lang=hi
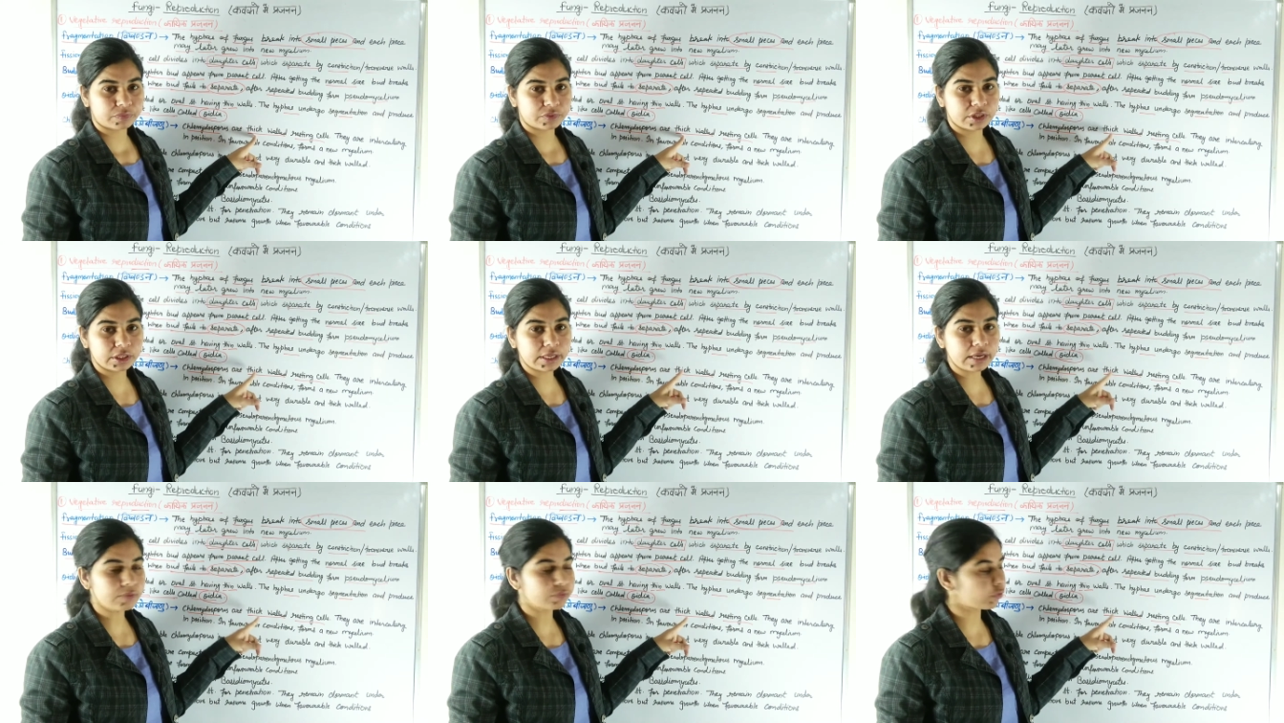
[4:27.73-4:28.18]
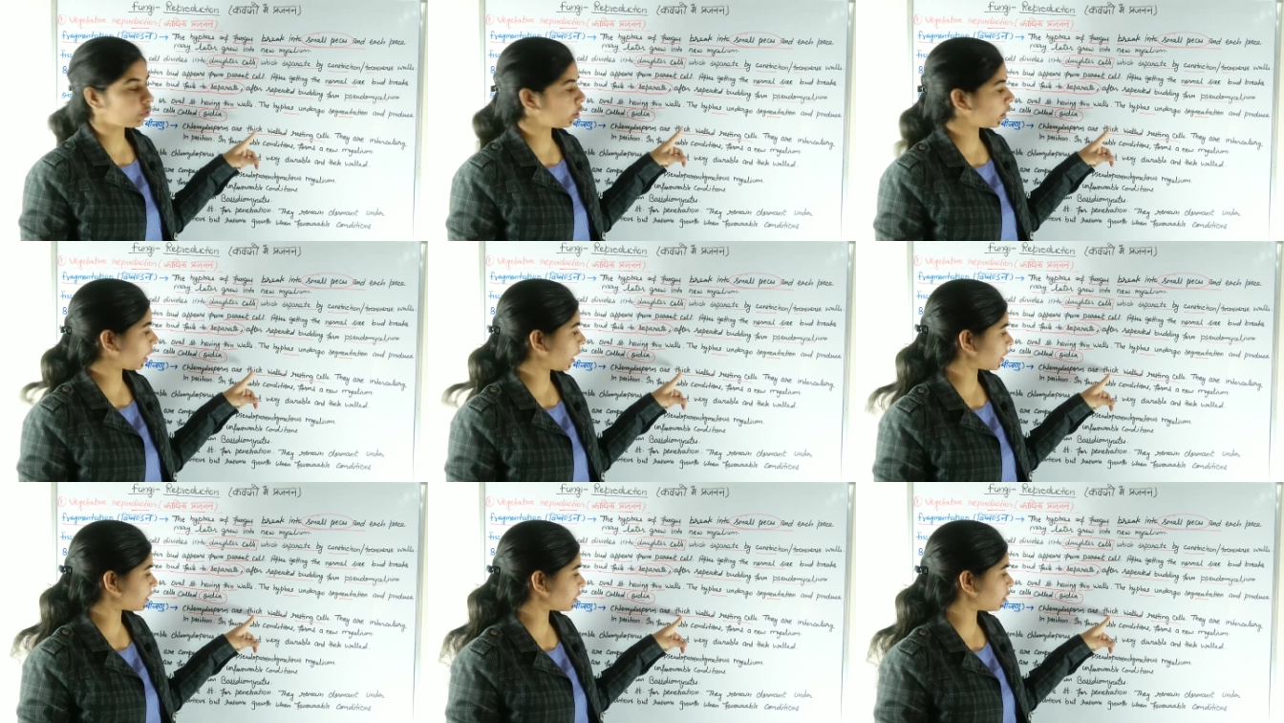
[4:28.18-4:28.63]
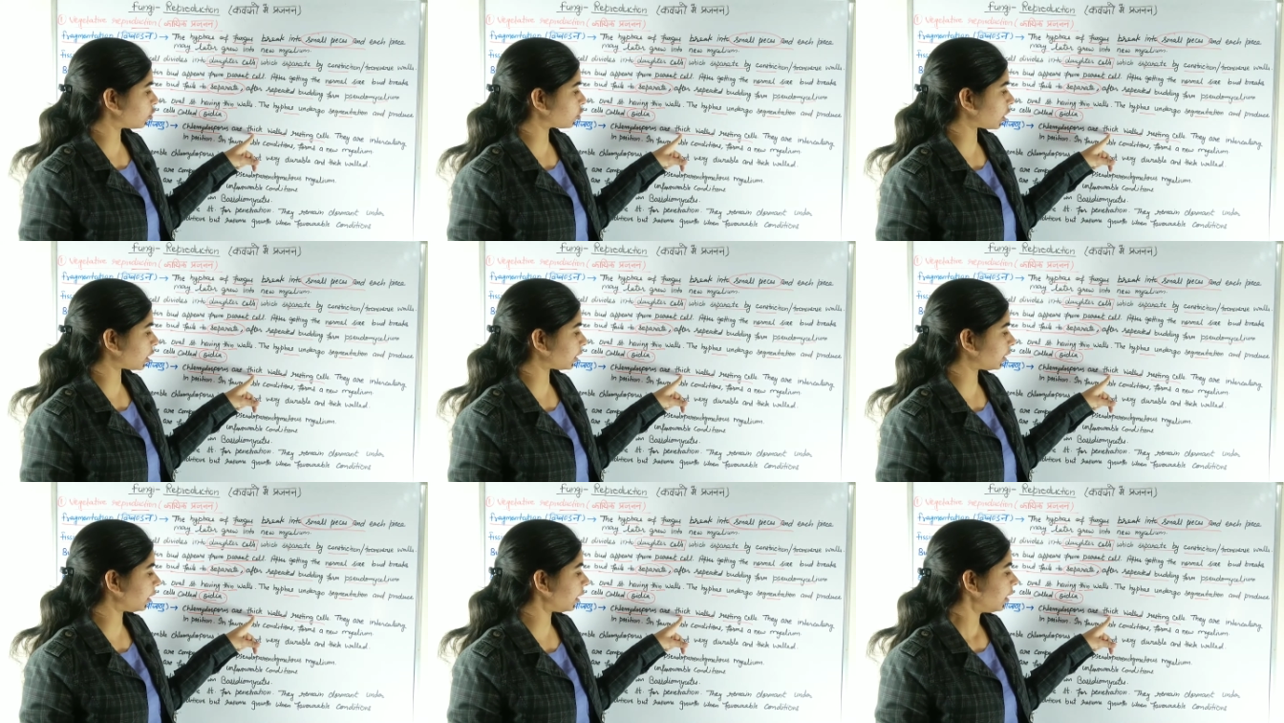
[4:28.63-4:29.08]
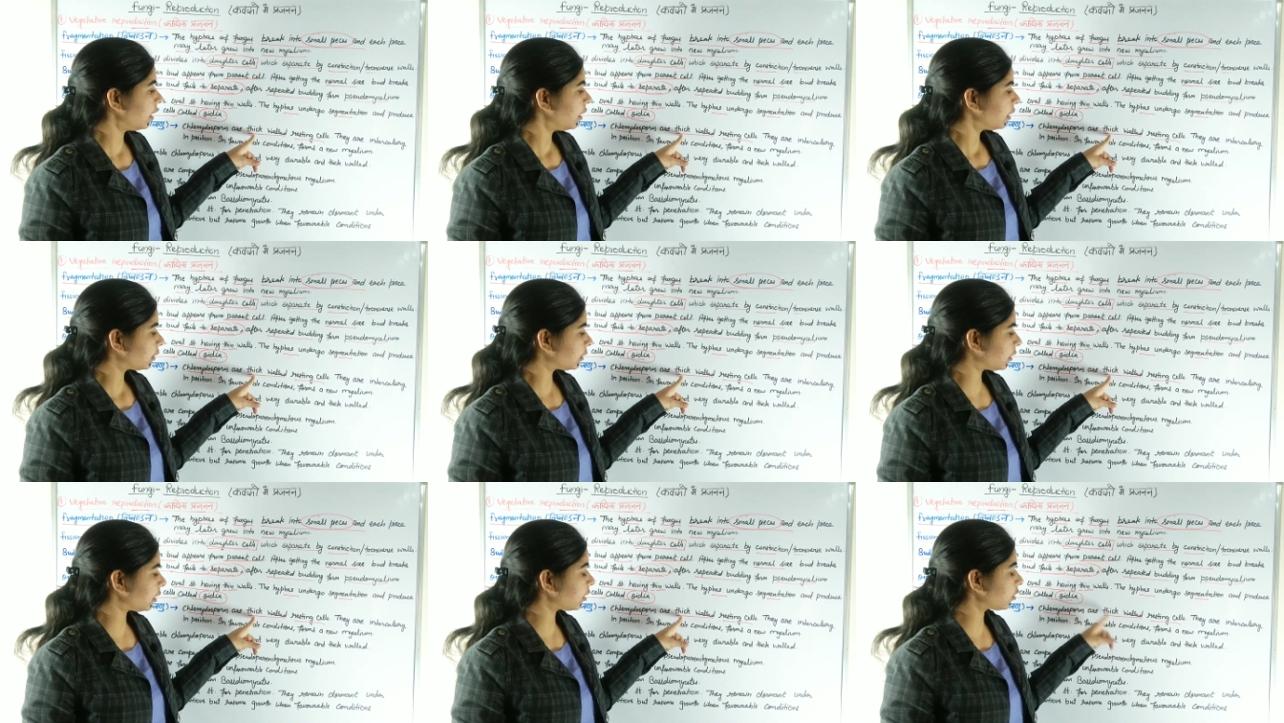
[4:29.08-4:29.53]
ठीक है वॉल कैसी हो जाती है
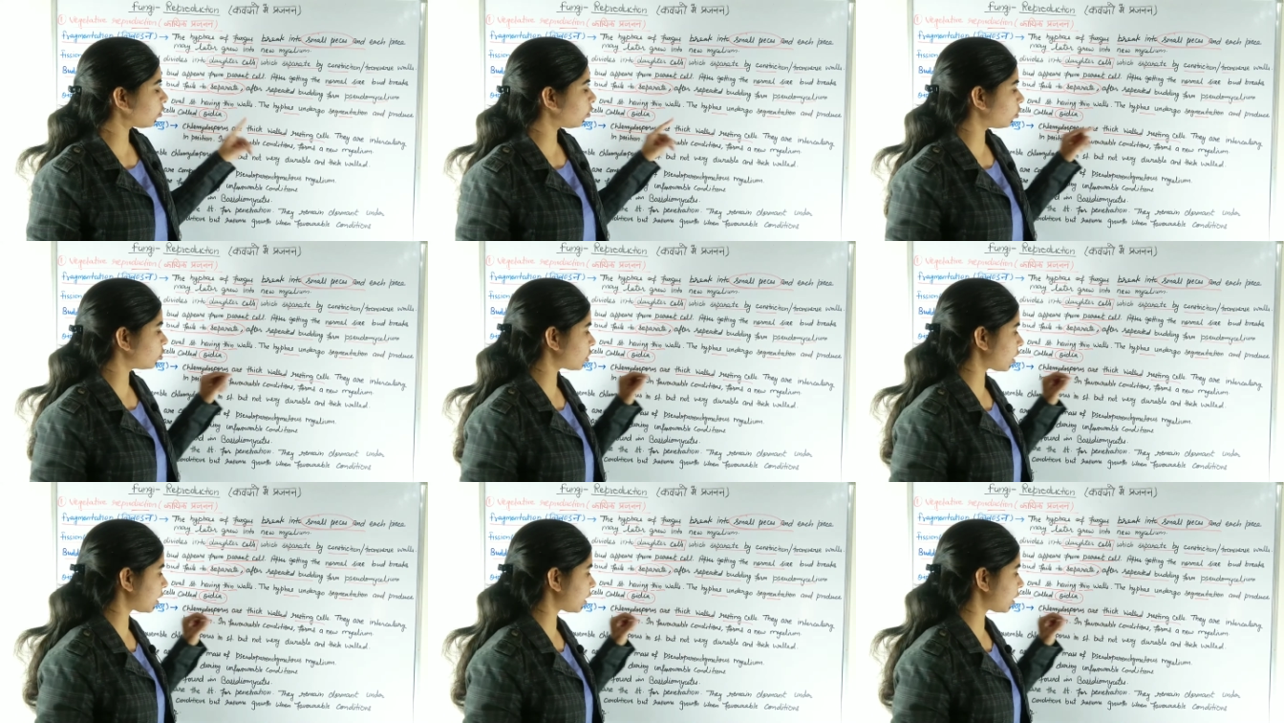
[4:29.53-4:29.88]
थिक हो